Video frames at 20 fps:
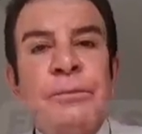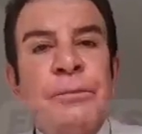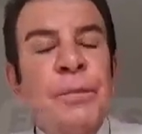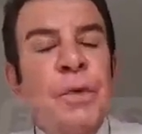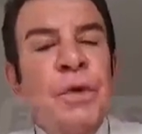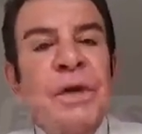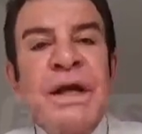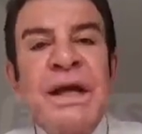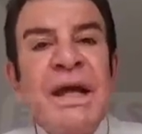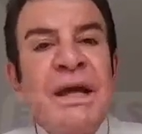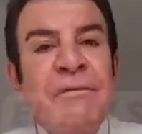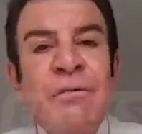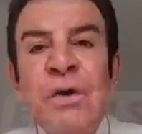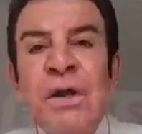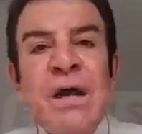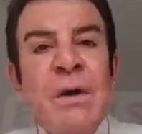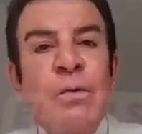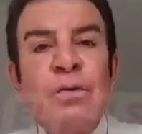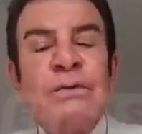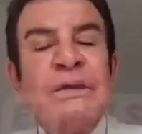¿por qué
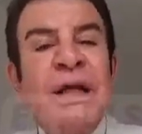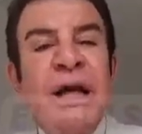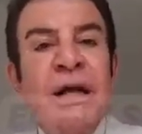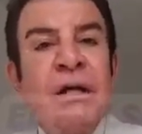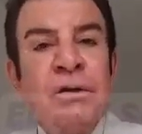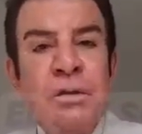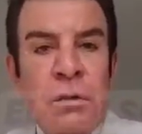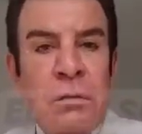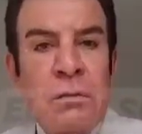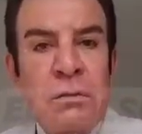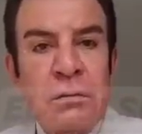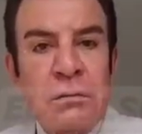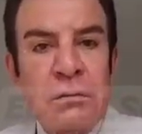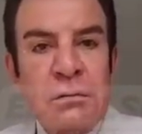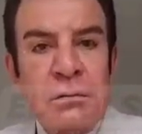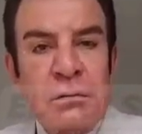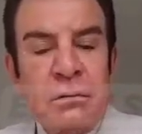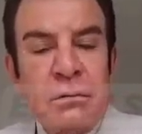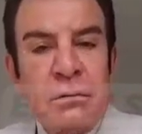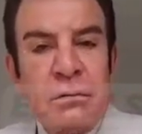voy a buscar yo
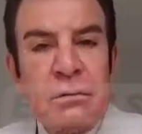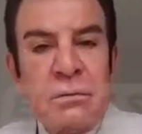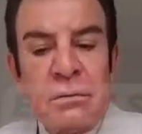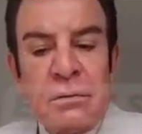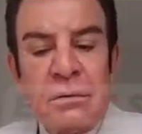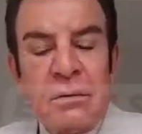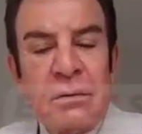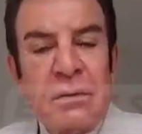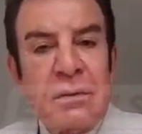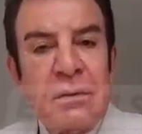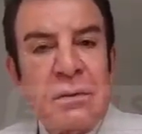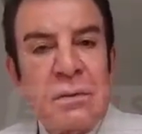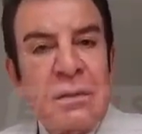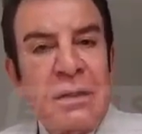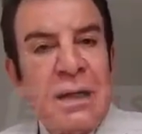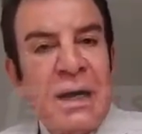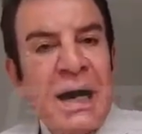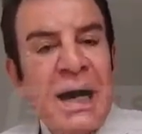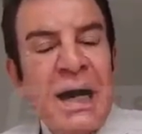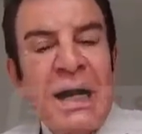
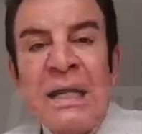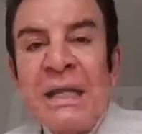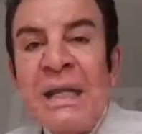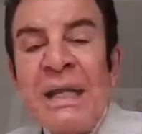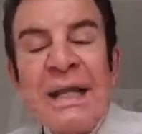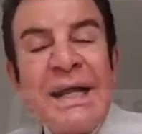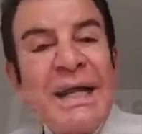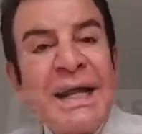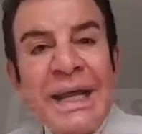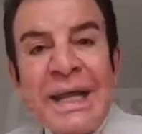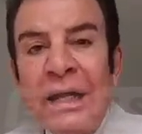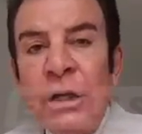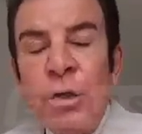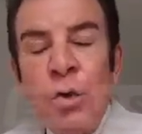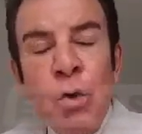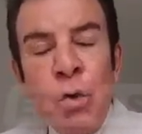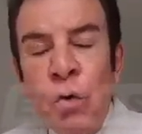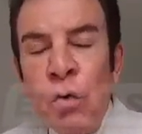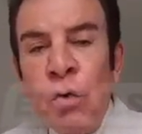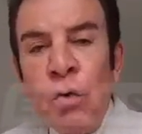a alguien que
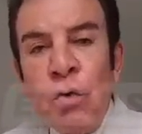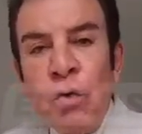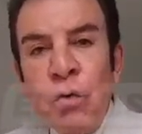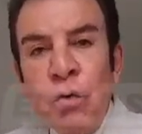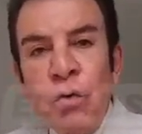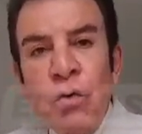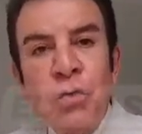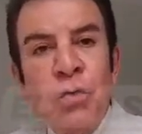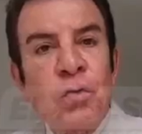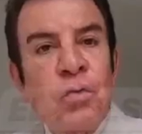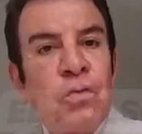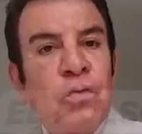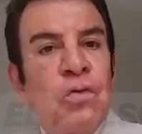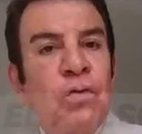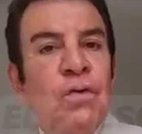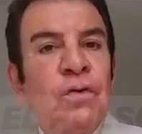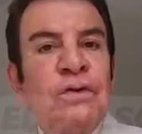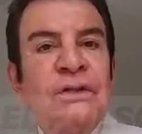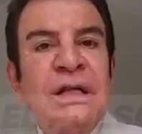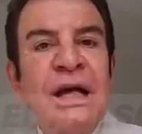no
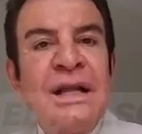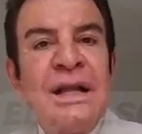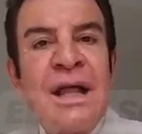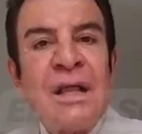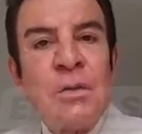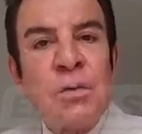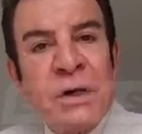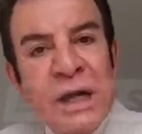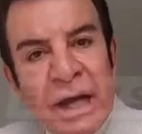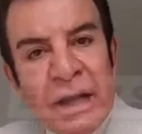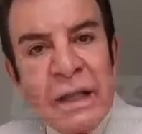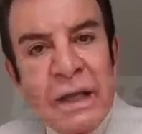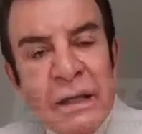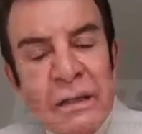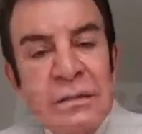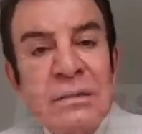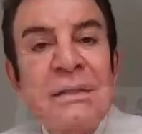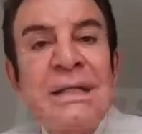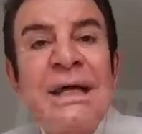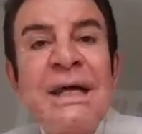nos ha dado nada?
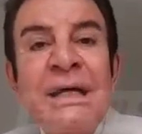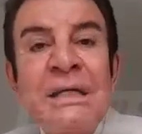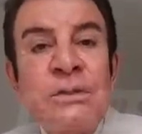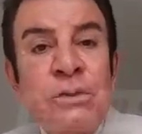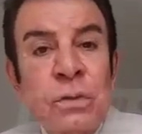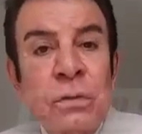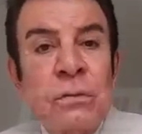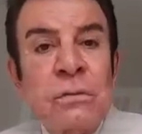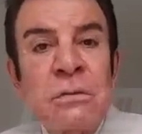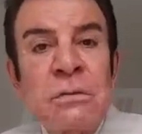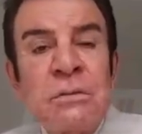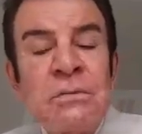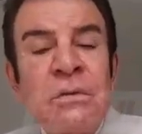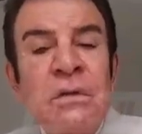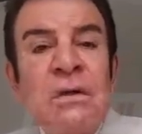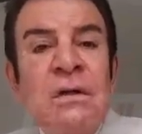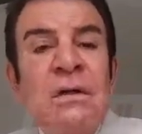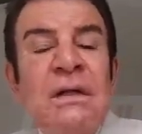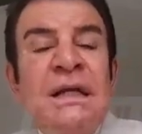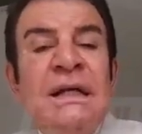De hecho,
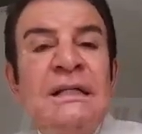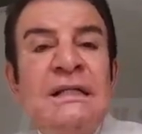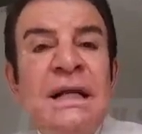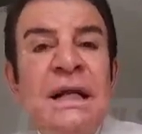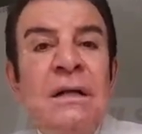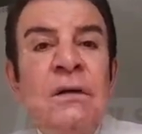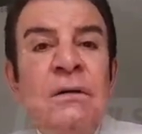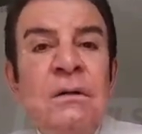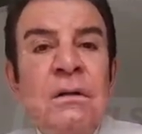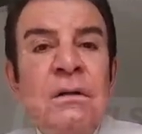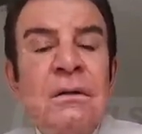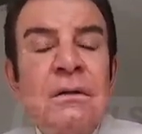hicieron,